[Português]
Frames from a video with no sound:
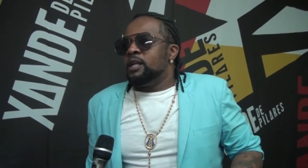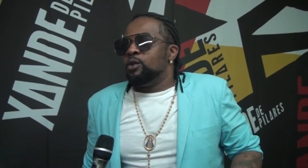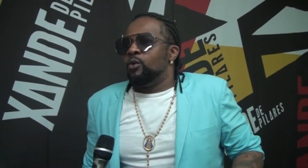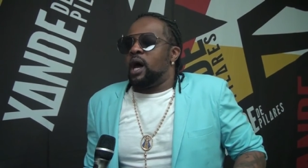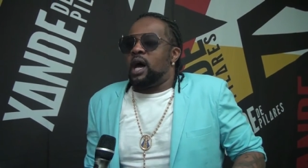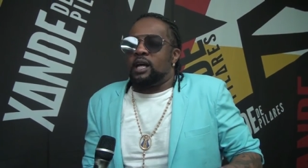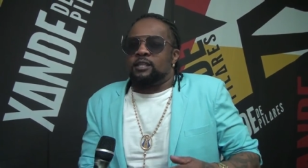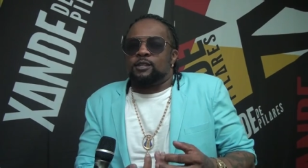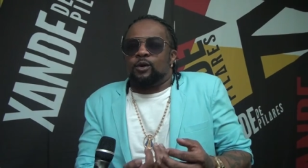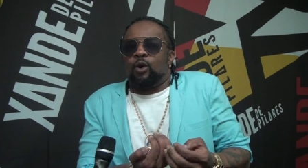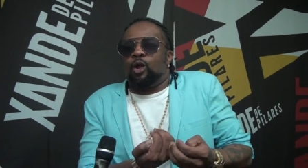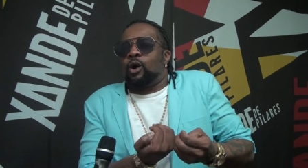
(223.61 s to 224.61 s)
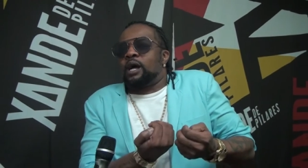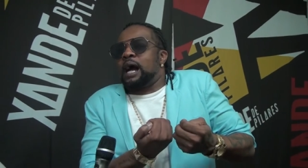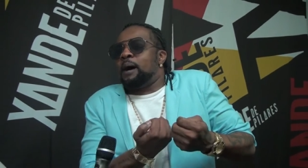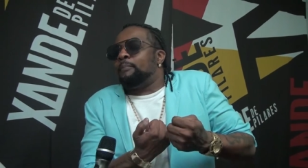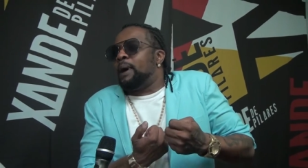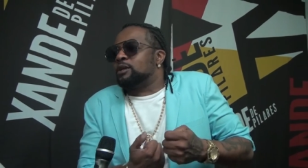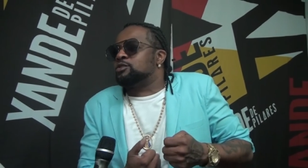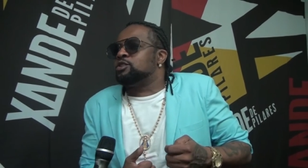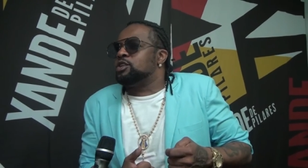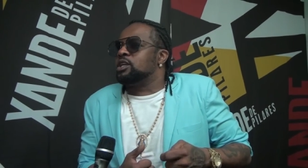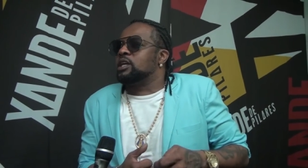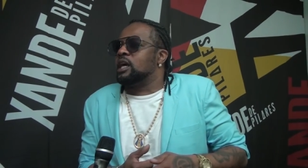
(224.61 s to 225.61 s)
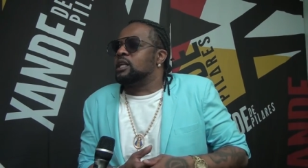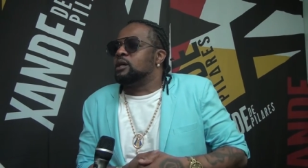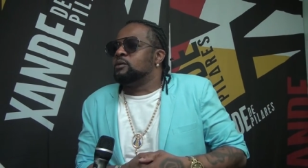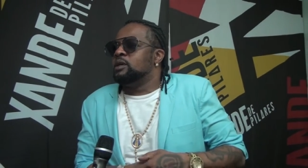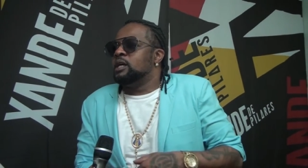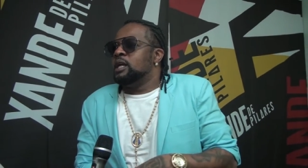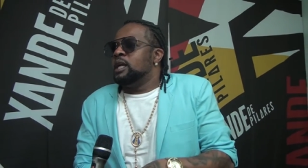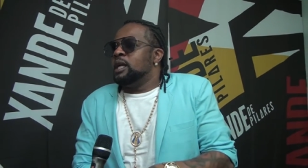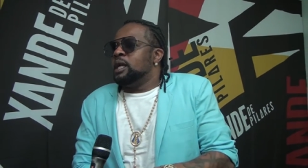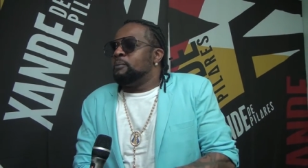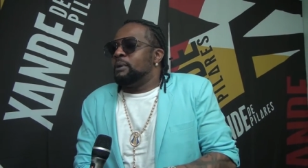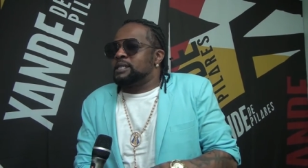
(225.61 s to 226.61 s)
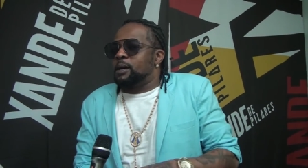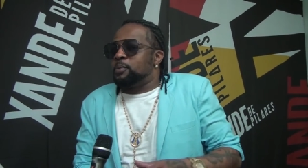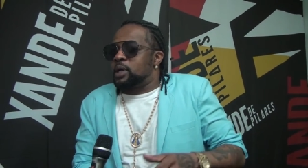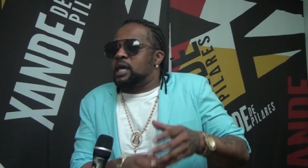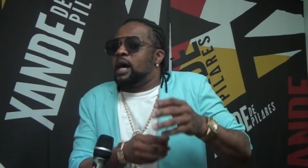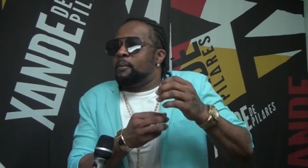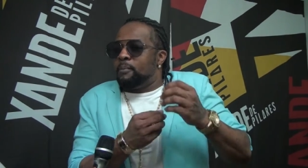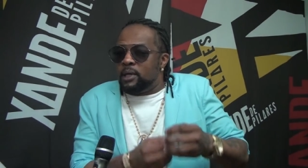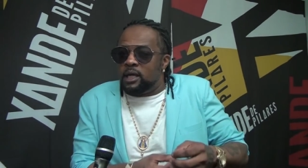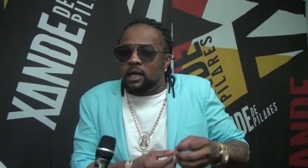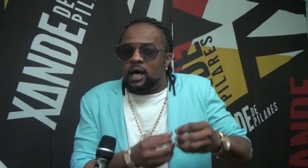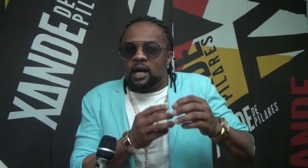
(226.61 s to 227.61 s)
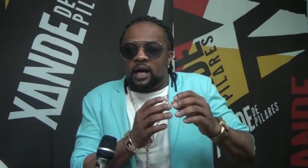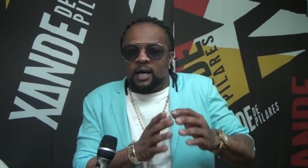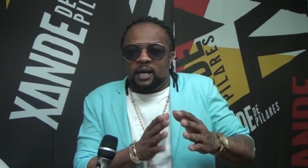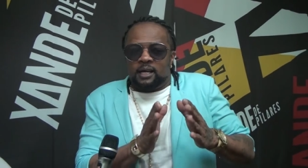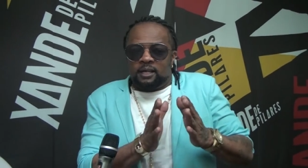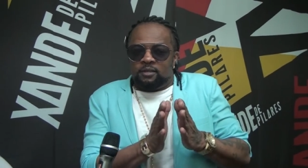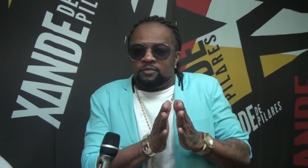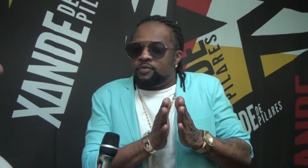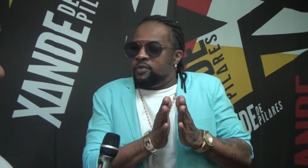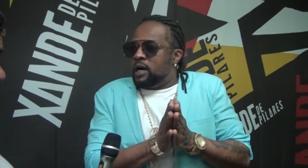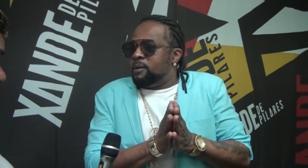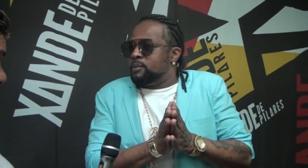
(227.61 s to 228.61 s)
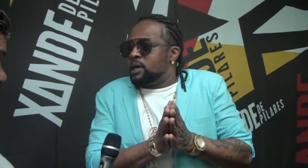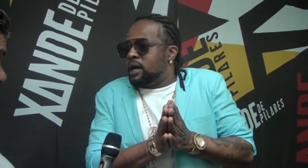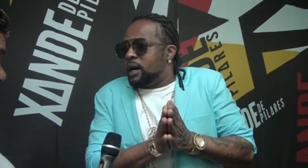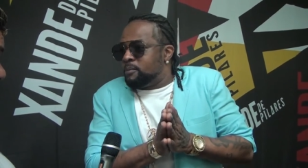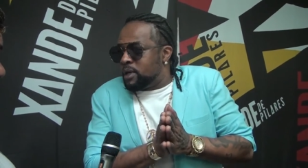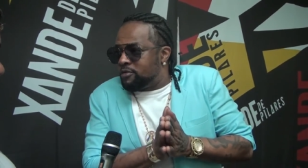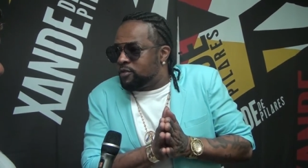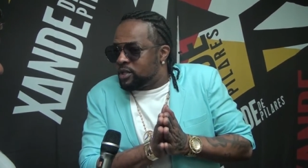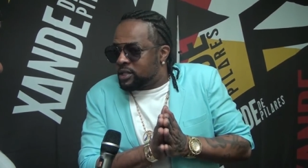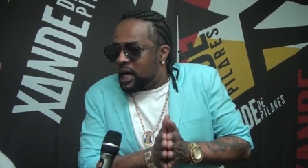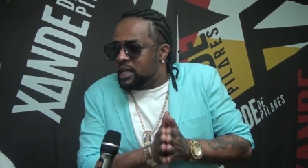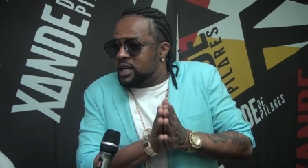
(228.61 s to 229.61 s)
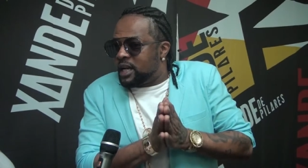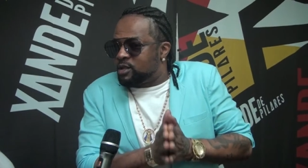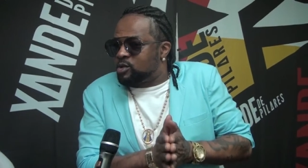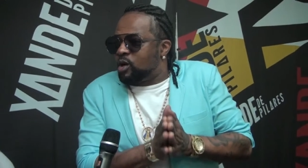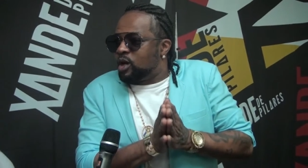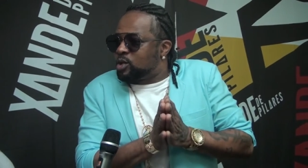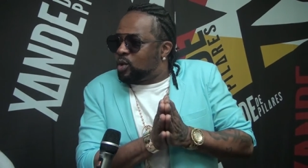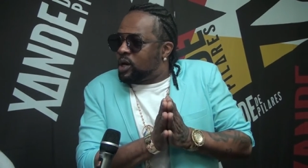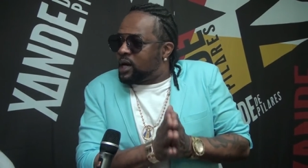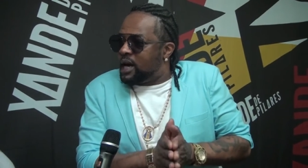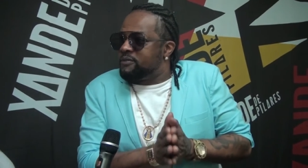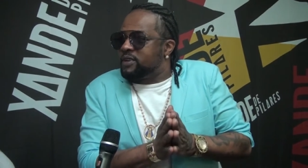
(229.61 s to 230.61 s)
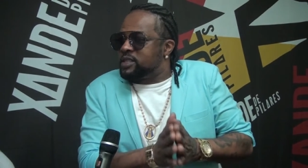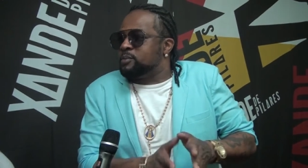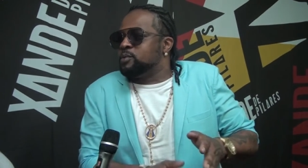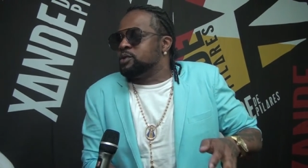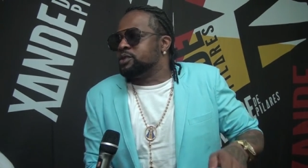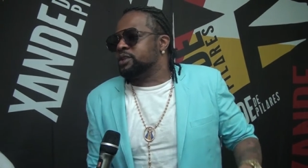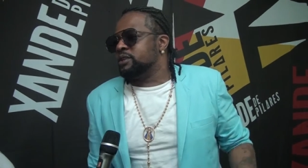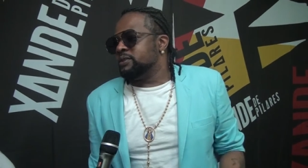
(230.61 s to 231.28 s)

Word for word: Não é se colocar abaixo de ninguém, não. Mas é porque a minha escola, a minha, a minha vontade era só tocar e fazer música.